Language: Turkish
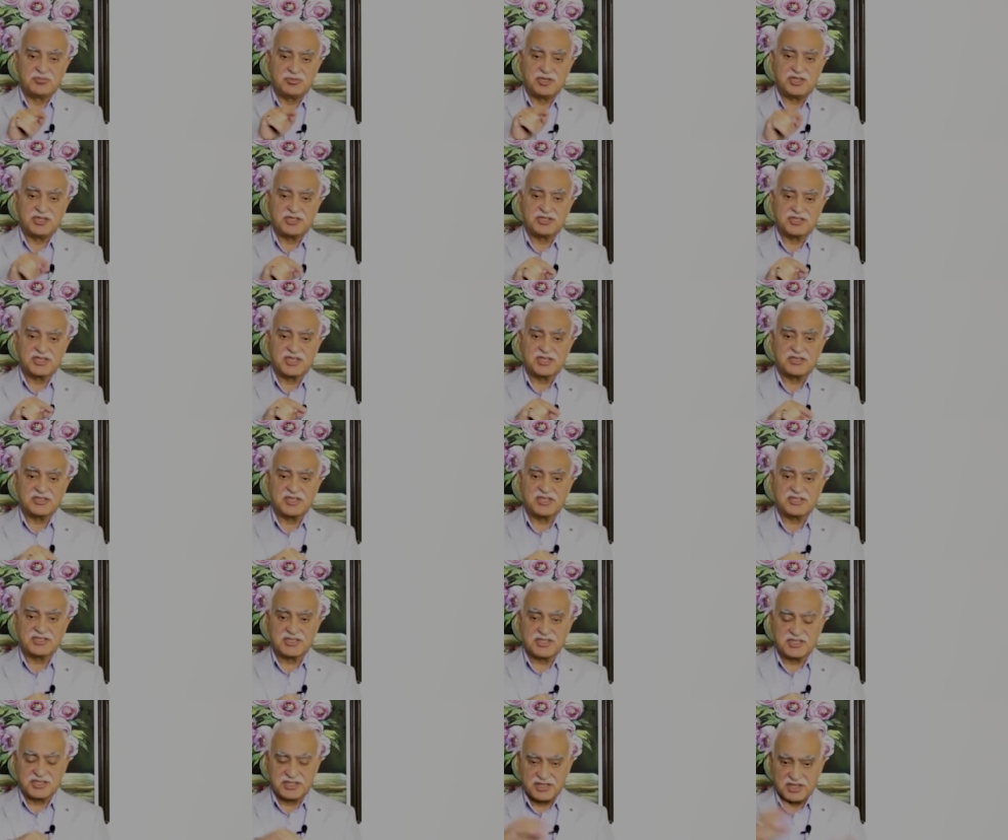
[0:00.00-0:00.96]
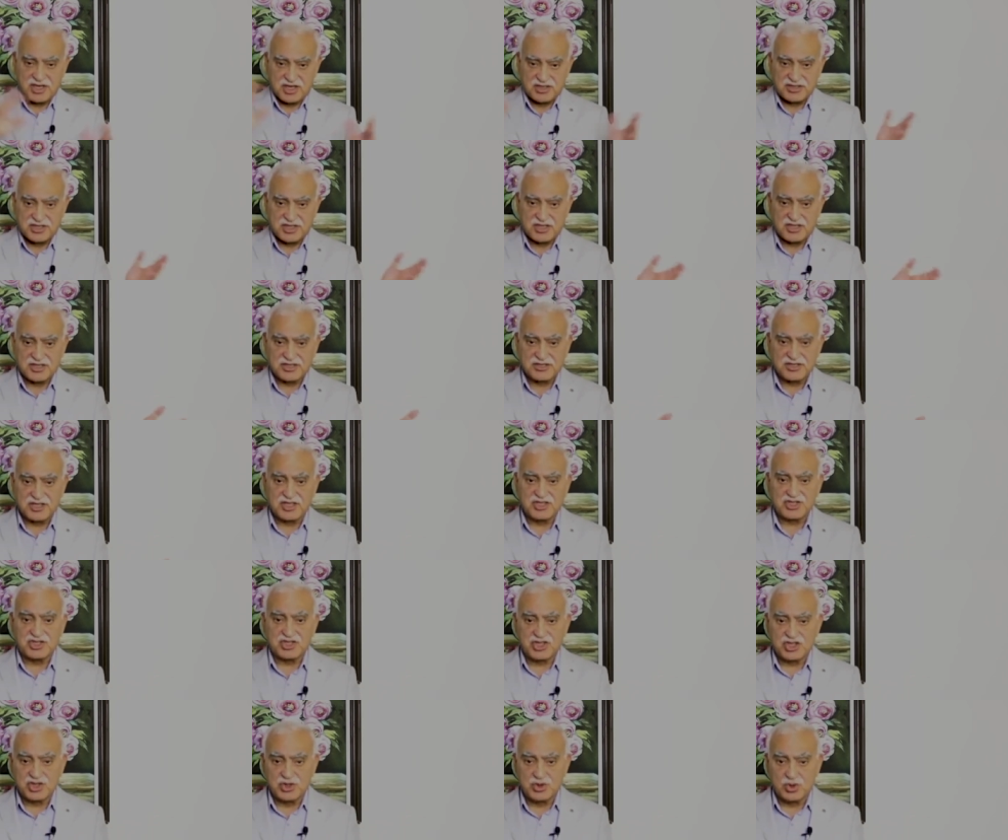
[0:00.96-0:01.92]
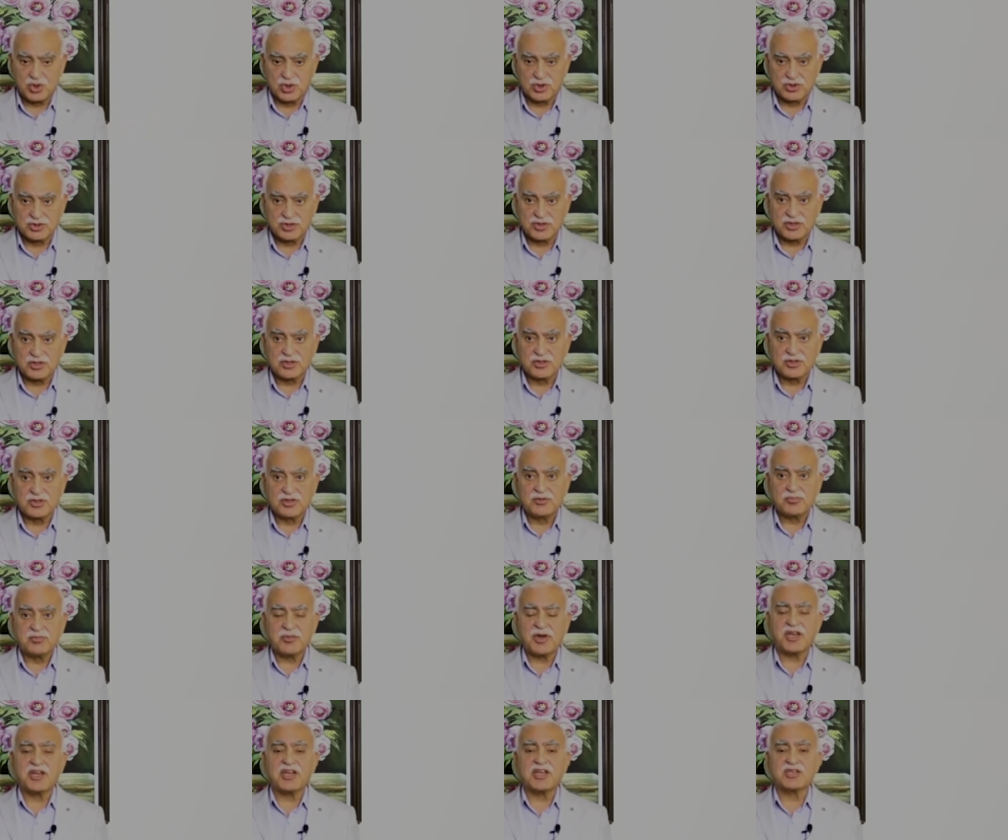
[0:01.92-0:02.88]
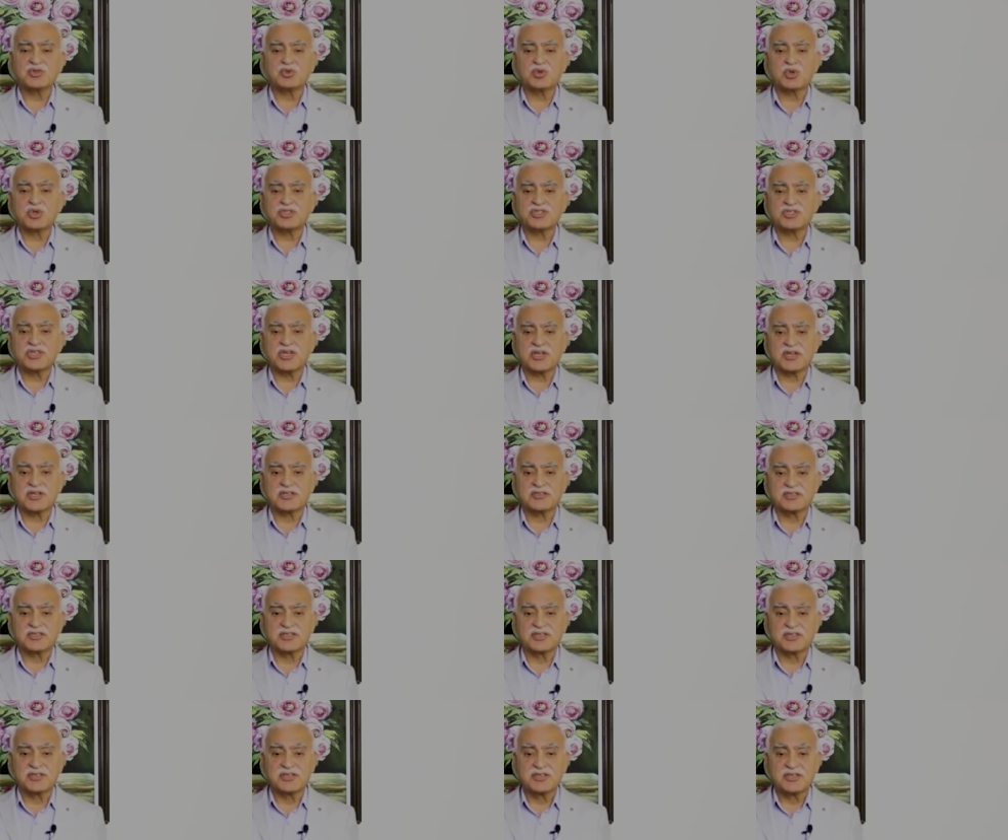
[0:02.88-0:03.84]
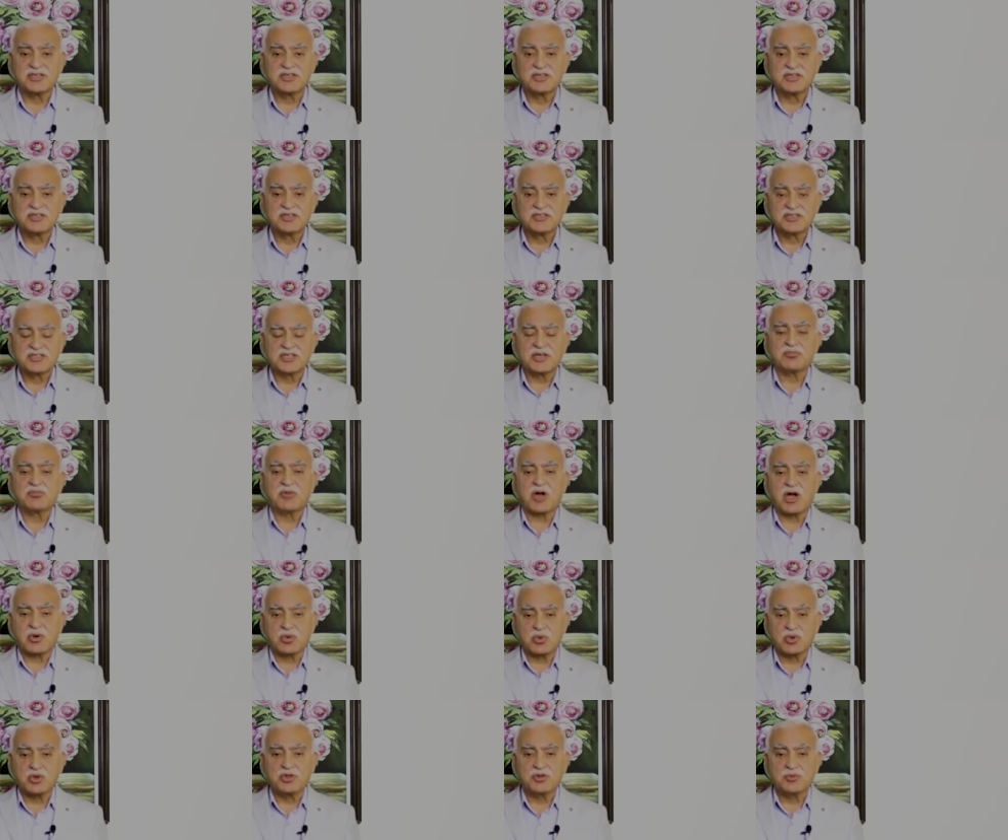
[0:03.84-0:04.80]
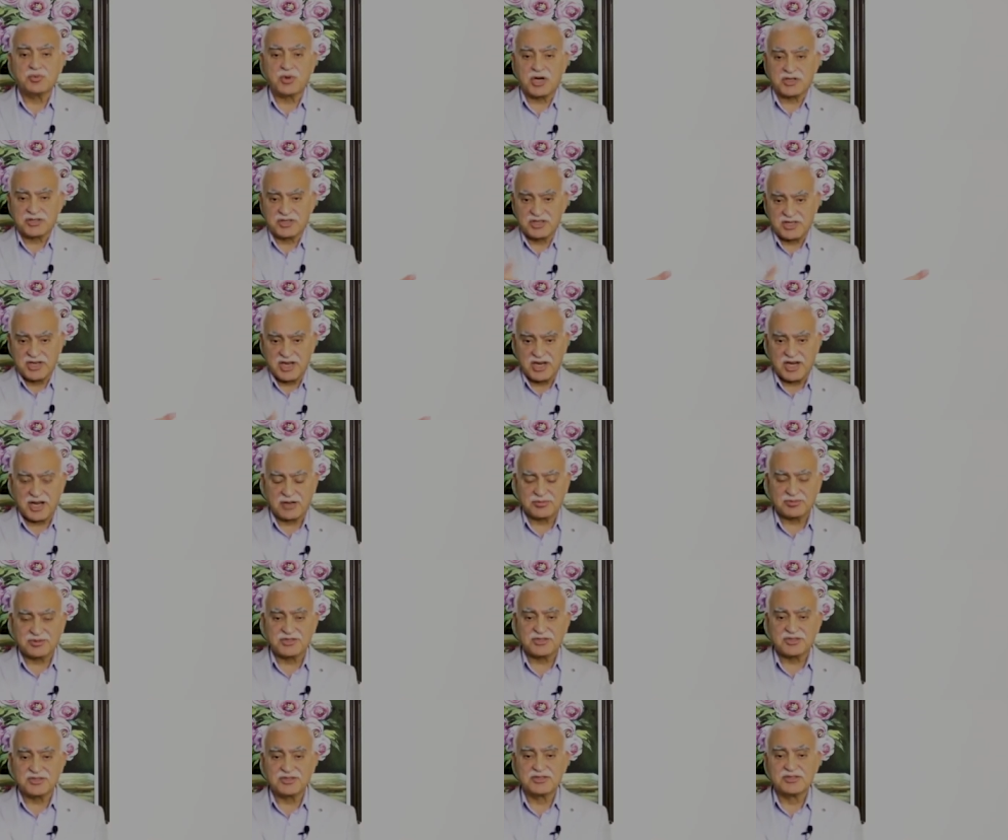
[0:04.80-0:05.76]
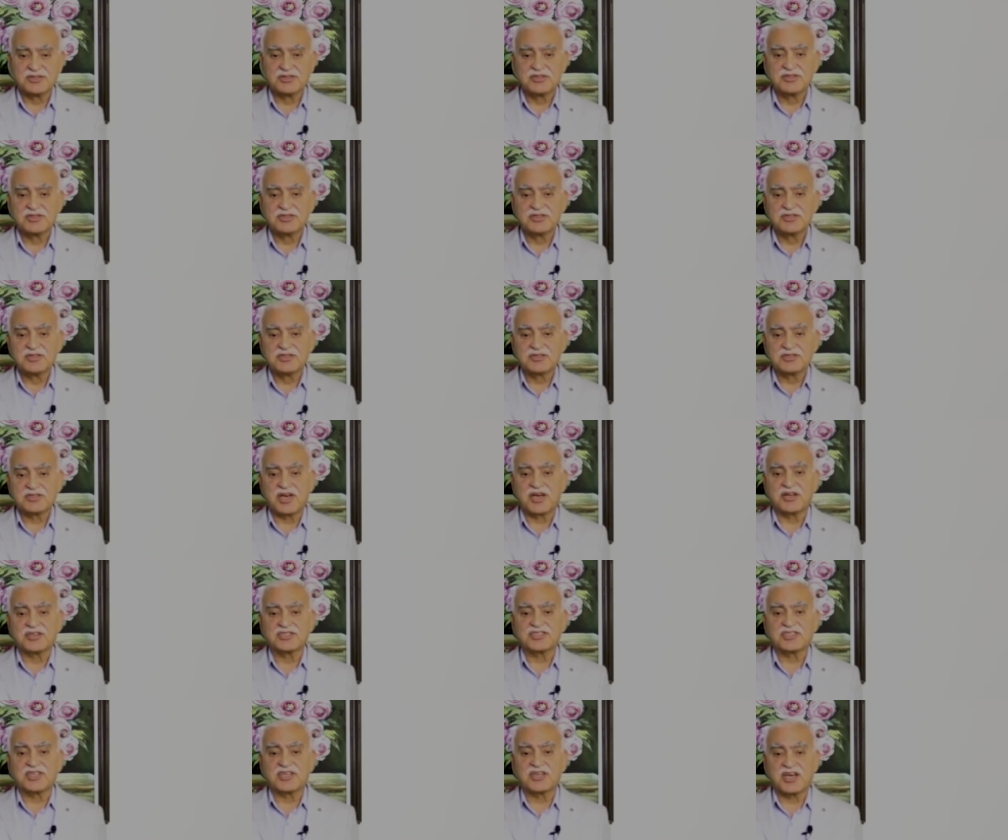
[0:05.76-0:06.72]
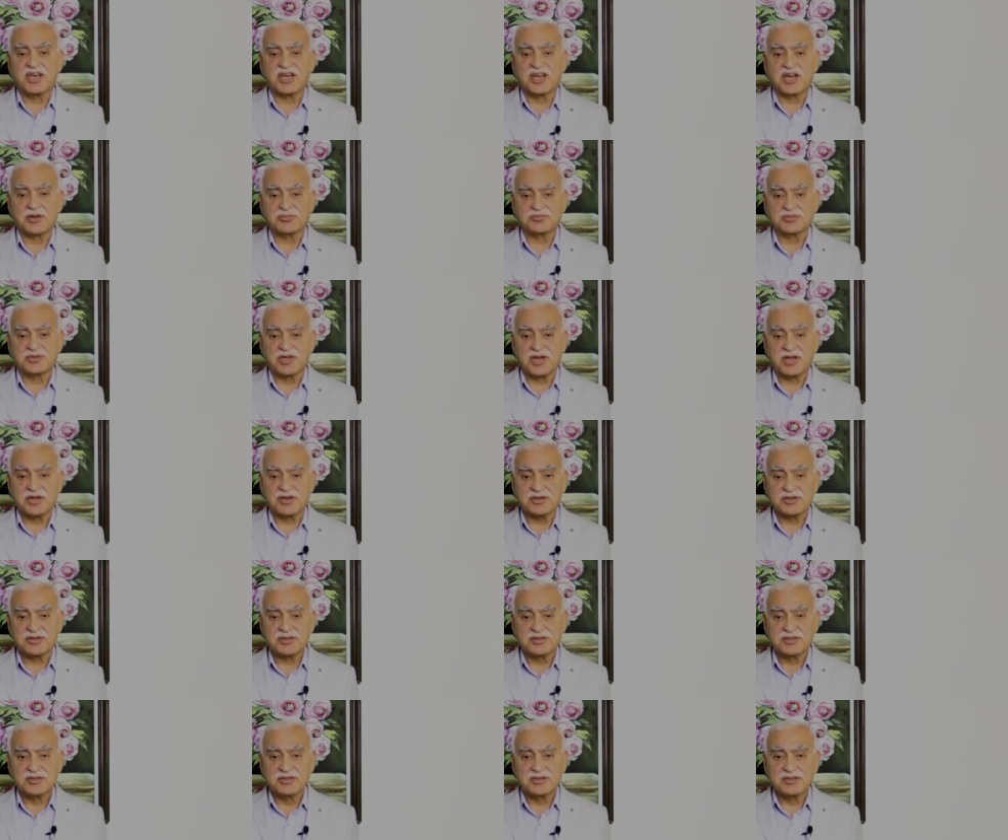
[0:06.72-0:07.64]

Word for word: Bir insan dese ki adaylarda hiç iyi yoktu. Manası özü yalan dedi. Sen makul bu adaylar hepsin tanısan haraptılar.